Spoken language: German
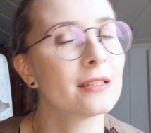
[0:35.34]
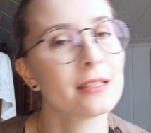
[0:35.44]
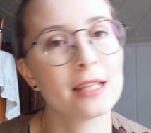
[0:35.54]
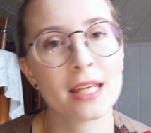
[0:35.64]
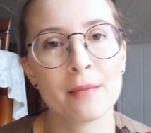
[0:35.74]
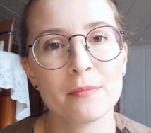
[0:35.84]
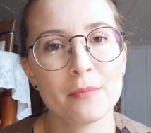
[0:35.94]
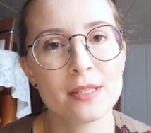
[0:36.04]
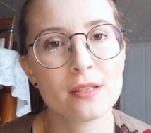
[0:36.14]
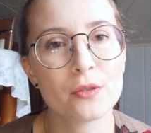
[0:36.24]
Ich habe ein
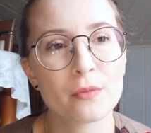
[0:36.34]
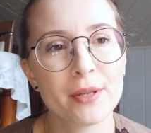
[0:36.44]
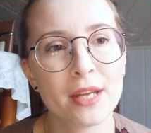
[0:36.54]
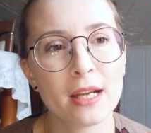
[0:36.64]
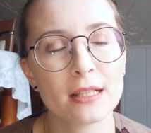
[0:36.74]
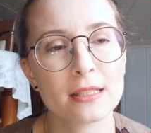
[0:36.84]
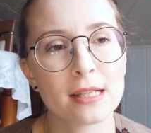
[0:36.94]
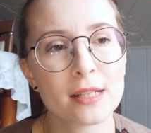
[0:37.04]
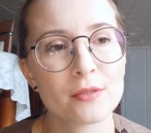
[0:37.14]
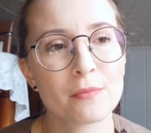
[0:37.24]
bisschen darüber
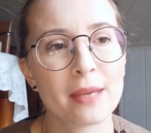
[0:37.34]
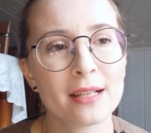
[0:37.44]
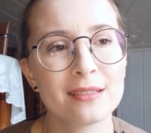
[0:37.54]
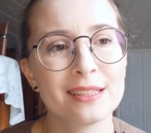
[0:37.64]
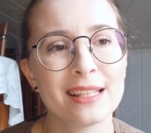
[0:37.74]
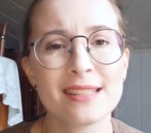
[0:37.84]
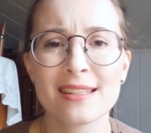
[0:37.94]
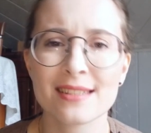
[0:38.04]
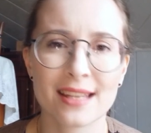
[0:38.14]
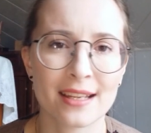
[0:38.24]
nachgedacht und merke, in letzter
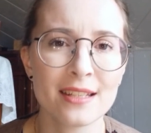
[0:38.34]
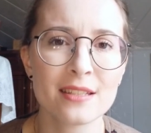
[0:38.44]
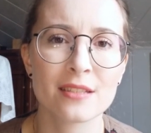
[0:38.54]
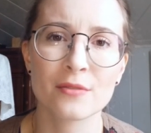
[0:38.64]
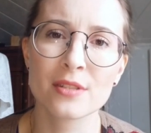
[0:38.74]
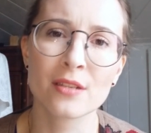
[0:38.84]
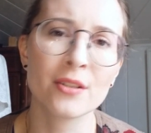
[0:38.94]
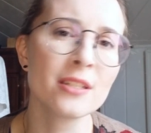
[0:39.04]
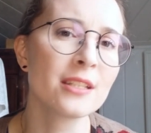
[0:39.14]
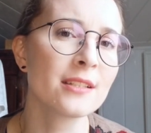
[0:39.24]
Zeit, in unserer
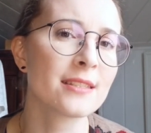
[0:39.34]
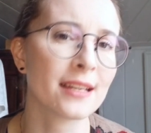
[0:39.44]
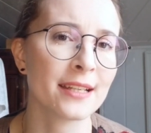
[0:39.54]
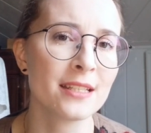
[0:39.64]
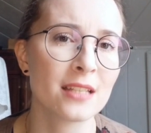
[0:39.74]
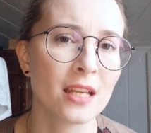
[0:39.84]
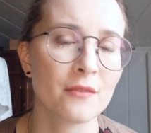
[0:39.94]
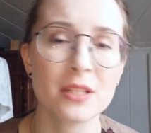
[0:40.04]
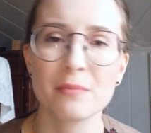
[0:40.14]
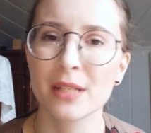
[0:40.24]
heutigen Zeit,
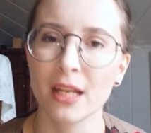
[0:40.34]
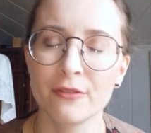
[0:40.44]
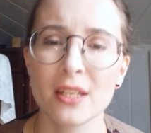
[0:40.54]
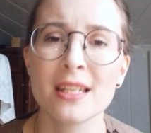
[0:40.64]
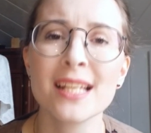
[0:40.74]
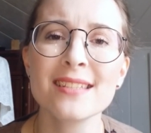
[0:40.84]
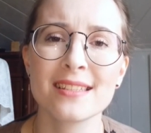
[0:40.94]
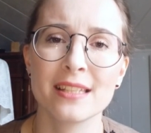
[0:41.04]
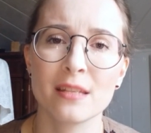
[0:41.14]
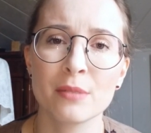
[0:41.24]
wird der Begriff der
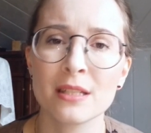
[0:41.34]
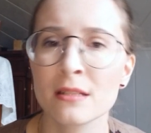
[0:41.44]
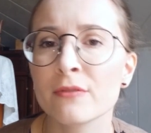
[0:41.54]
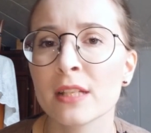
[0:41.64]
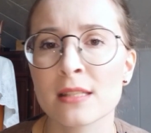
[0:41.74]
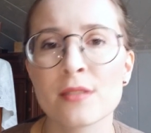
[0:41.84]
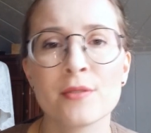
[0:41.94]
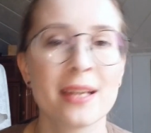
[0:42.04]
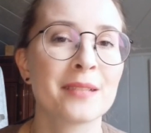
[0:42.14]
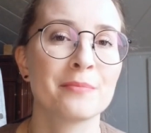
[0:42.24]
Nächstenliebe
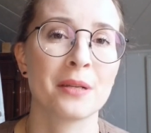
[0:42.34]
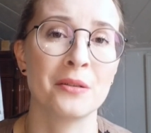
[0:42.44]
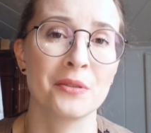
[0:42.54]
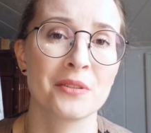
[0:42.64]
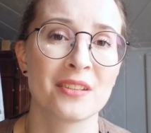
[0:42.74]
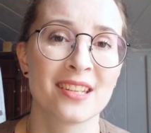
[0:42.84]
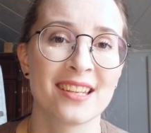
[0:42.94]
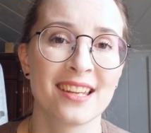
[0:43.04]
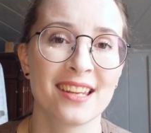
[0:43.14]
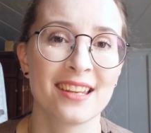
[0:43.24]
inflationär gebraucht.
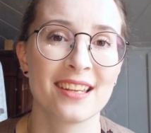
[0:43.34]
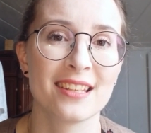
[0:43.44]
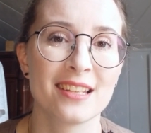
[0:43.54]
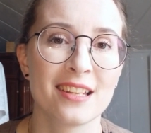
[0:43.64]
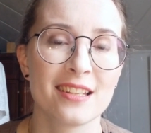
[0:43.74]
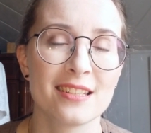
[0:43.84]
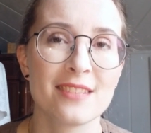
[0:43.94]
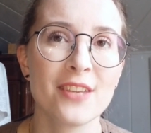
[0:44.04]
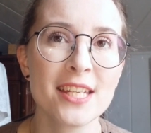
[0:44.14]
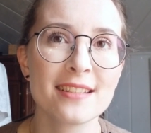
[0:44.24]
Die
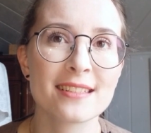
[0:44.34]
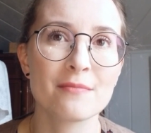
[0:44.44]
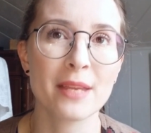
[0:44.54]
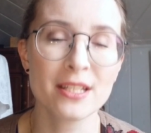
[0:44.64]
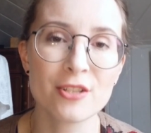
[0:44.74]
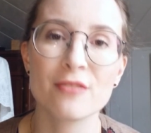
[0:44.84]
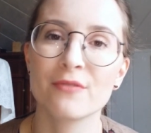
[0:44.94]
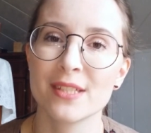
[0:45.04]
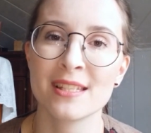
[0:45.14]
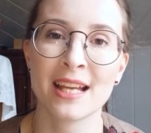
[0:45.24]
wenigsten Menschen
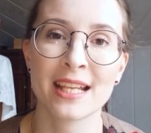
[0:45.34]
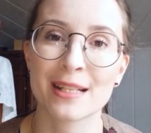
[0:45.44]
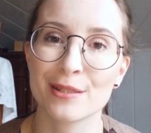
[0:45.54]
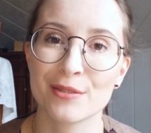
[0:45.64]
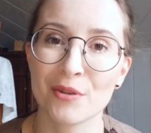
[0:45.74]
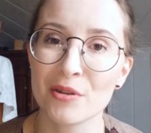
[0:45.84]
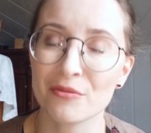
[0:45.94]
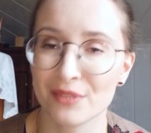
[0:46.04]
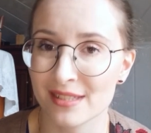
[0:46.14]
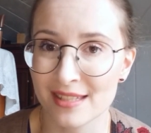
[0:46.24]
wissen eigentlich noch,
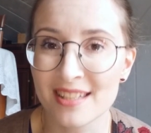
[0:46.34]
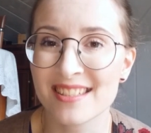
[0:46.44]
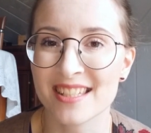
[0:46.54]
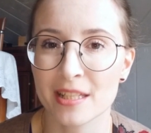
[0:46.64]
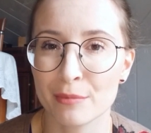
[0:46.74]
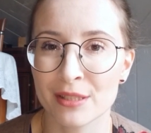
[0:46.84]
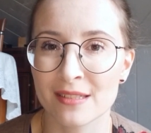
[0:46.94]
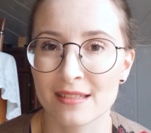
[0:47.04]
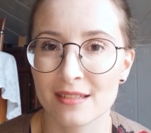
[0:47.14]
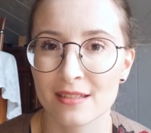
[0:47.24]
was Nächstenliebe
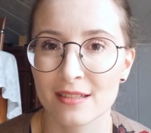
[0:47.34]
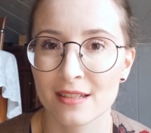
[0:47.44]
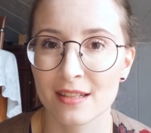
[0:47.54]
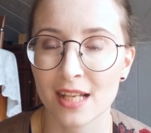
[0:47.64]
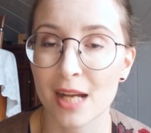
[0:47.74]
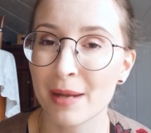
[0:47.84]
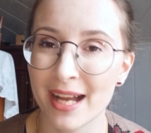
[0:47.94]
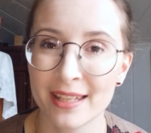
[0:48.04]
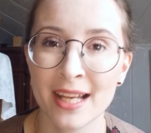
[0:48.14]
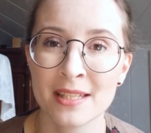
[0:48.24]
ist. Aber
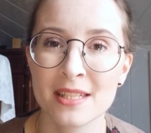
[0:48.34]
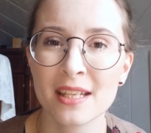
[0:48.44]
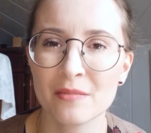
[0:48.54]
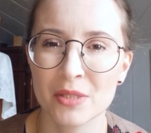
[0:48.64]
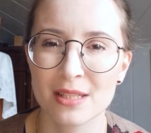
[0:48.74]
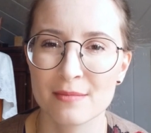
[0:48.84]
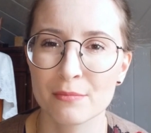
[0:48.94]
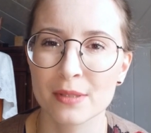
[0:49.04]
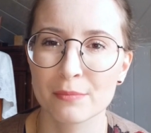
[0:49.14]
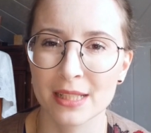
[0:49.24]
alle hantieren mit diesem
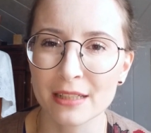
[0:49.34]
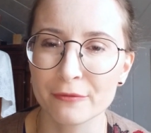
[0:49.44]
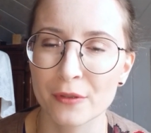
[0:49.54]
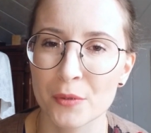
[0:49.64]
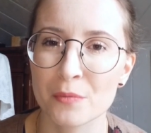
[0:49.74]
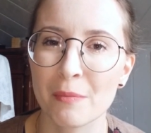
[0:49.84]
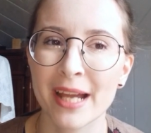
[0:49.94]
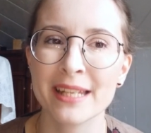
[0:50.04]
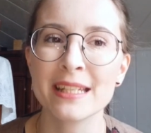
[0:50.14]
Begriff und meinen,